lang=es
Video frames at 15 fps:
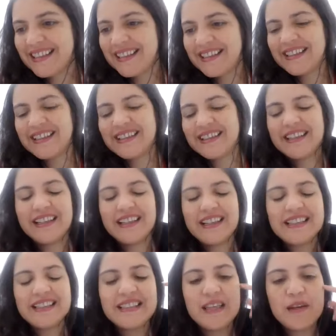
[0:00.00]
eh,
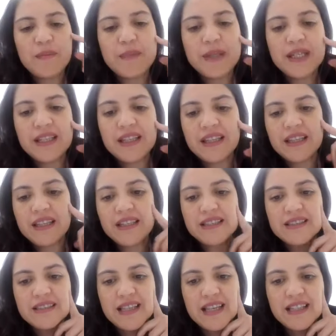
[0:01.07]
el STEM viene
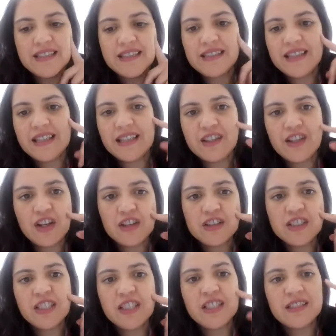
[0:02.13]
de Science,
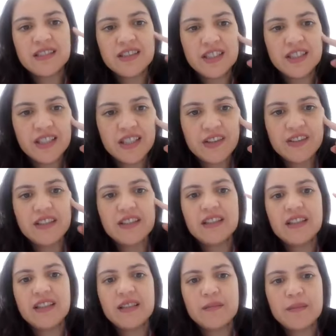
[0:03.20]
Technology,
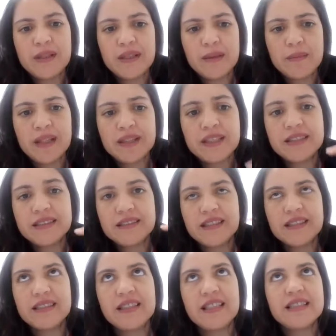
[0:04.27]
Engineering and Mathematics,
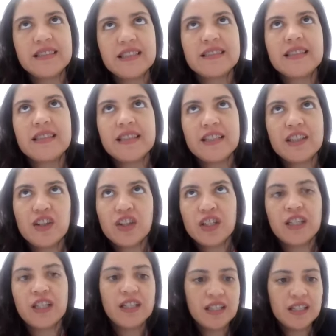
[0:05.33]
que sería ciencia,
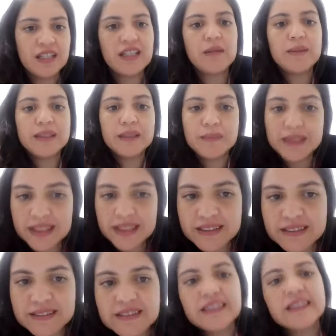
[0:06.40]
tecnología, ingeniería y
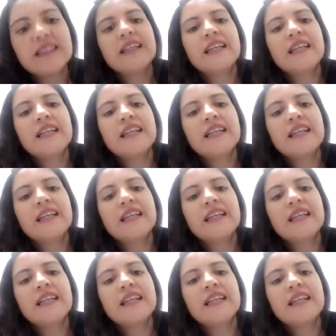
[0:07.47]
matemáticas.